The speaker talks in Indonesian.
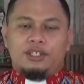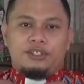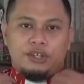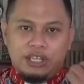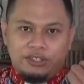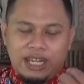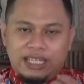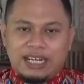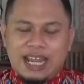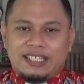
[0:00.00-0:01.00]

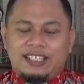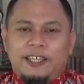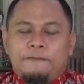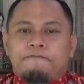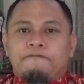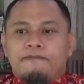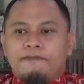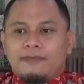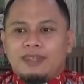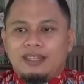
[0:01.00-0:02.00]
Saudara-saudara yang terkasih,
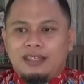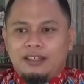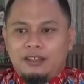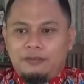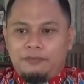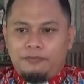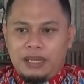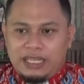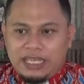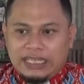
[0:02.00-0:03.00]

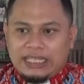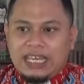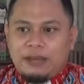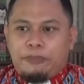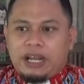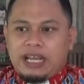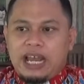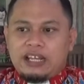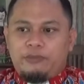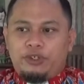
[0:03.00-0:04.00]
bagi kita yang
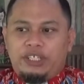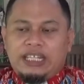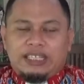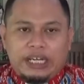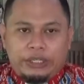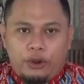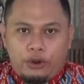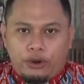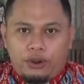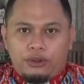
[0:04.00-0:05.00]
peka kemudian
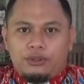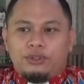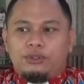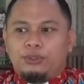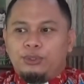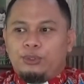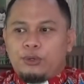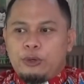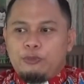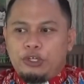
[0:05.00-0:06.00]
terdorong
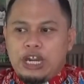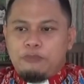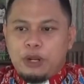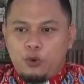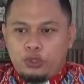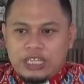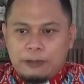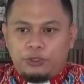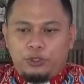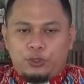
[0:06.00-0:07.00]
untuk kemudian
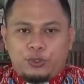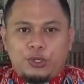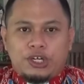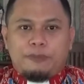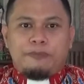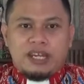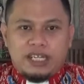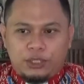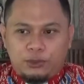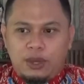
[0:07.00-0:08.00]
mengucap syukur
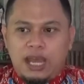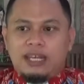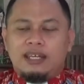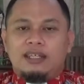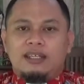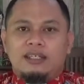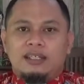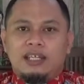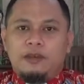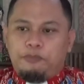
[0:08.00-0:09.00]
kepada Tuhan,
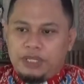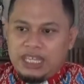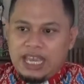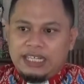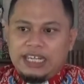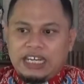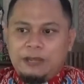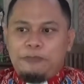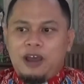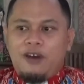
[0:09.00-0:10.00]

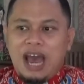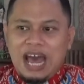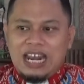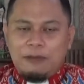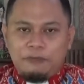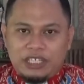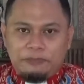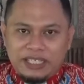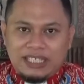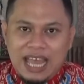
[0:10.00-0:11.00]
menyadari bahwa alam
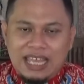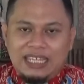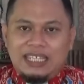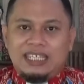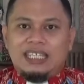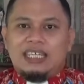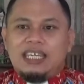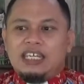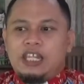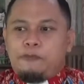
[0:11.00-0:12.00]
semesta ini
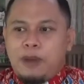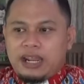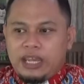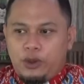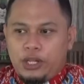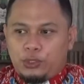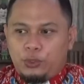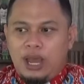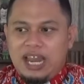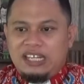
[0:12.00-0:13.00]
dipakai oleh
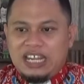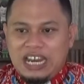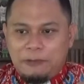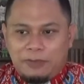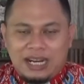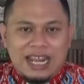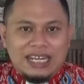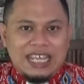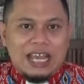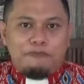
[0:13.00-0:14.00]
Tuhan dalam
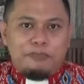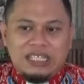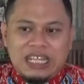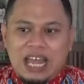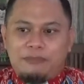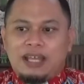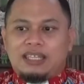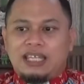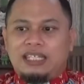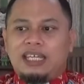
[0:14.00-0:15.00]
karya
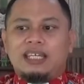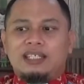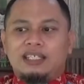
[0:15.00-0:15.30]
penyelamatannya.